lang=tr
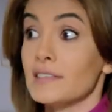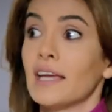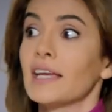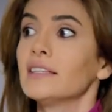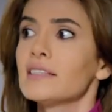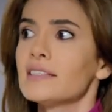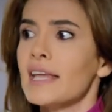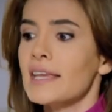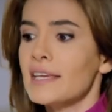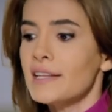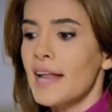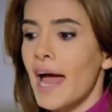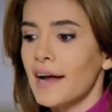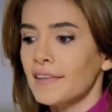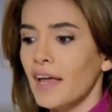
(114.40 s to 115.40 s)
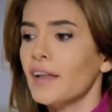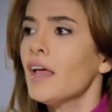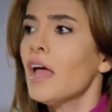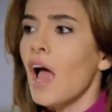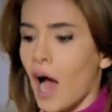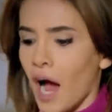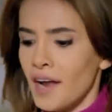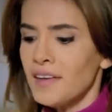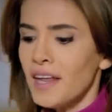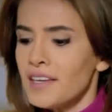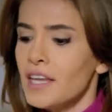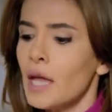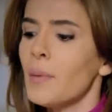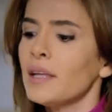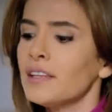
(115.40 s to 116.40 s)
Sayılı zenginlerden annen
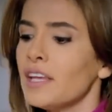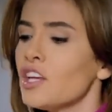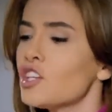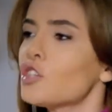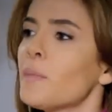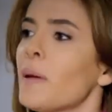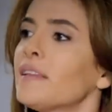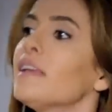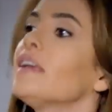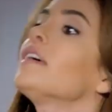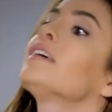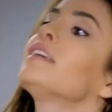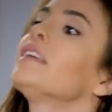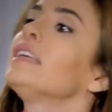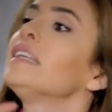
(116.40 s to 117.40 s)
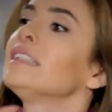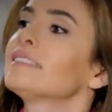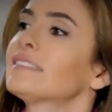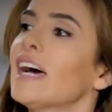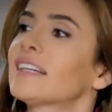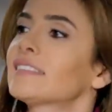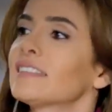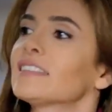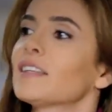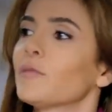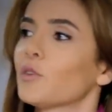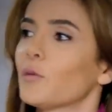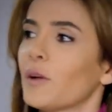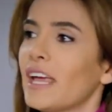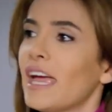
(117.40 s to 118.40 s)
yemedi içmedi taktırdı
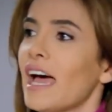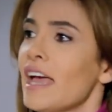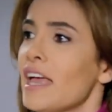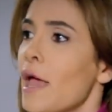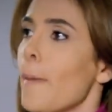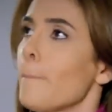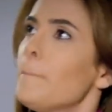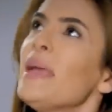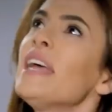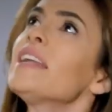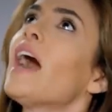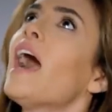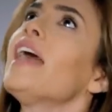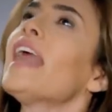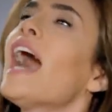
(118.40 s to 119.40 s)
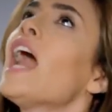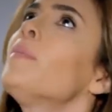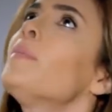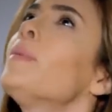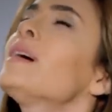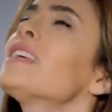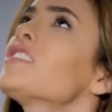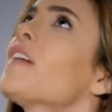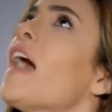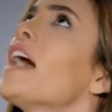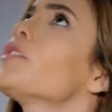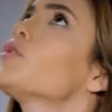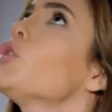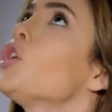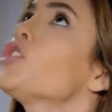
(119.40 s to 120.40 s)
bunu buraya. Bir alarmımız
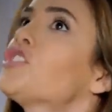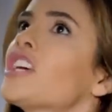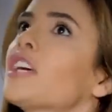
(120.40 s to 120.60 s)
var gül